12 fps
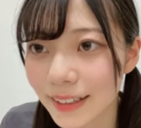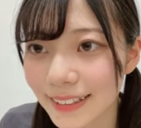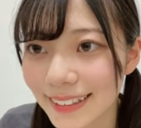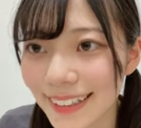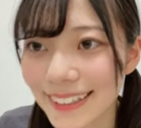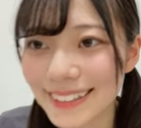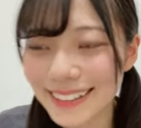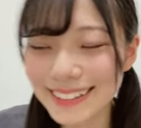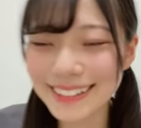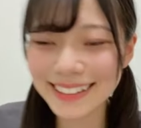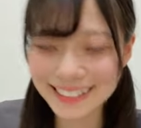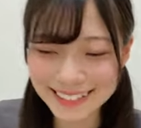ちゃかちゃん
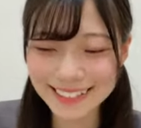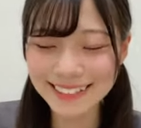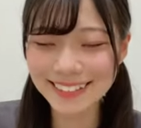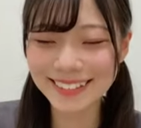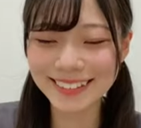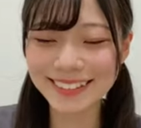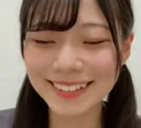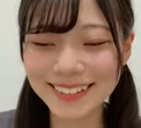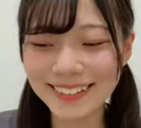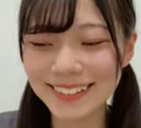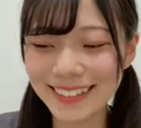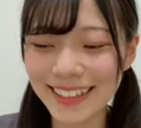ちゃかちゃんそうそう
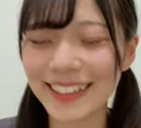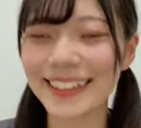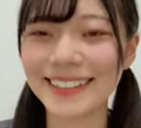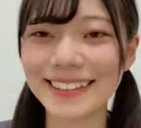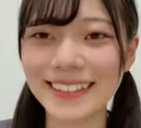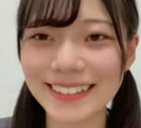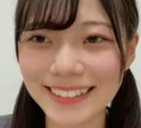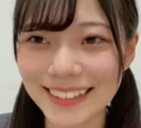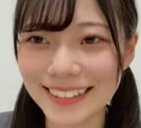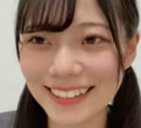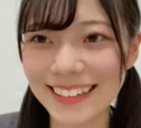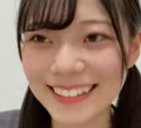いうね感じでしか
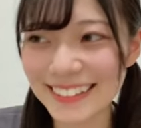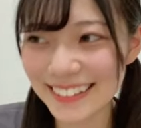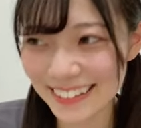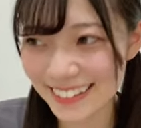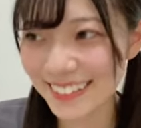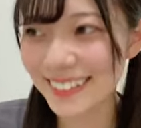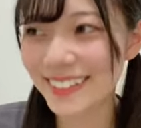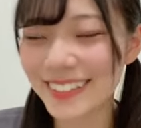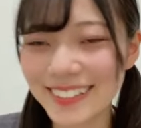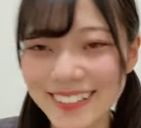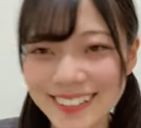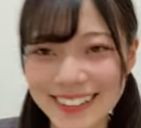言えないんですけど語
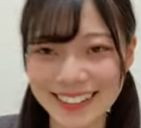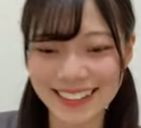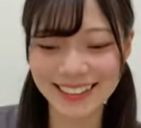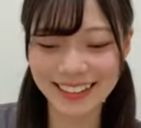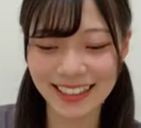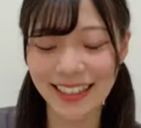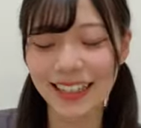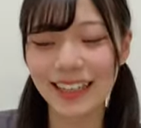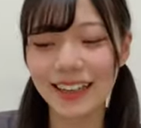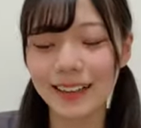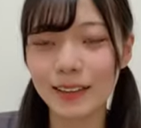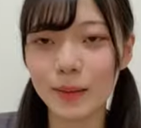彙力がなくて
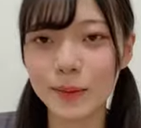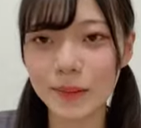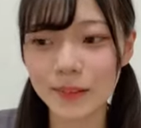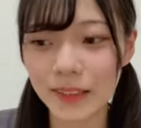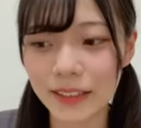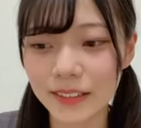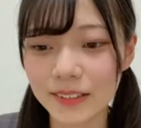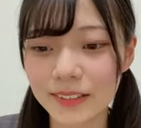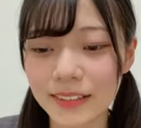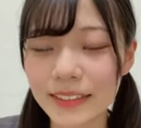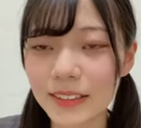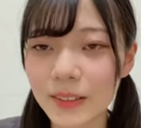でもあの
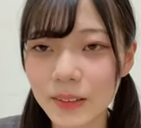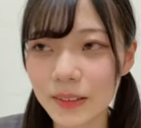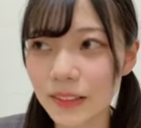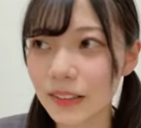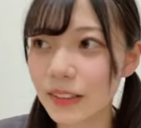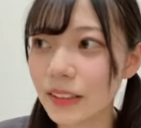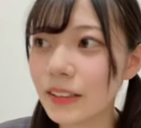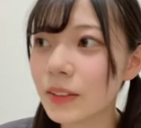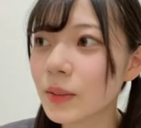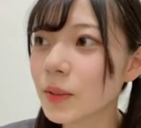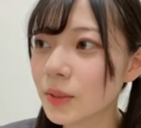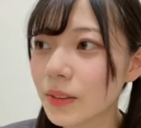
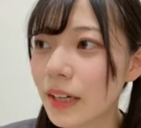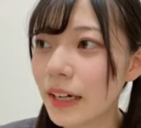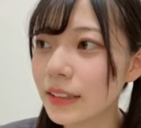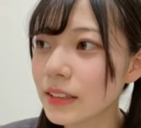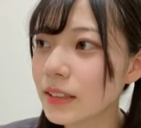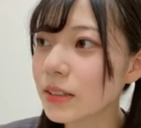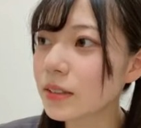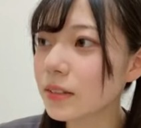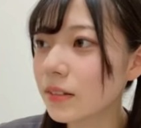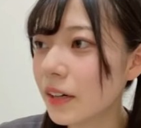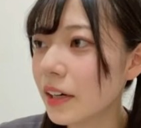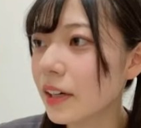イントロイントロと感
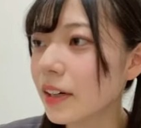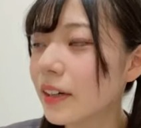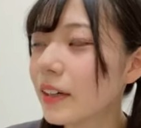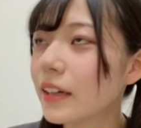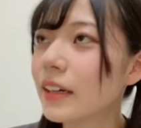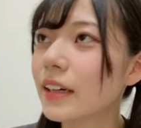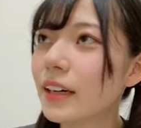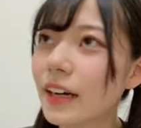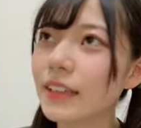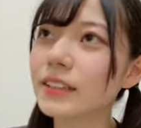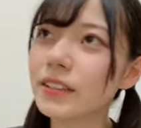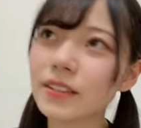想は
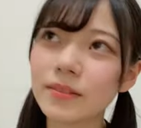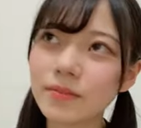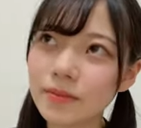感想う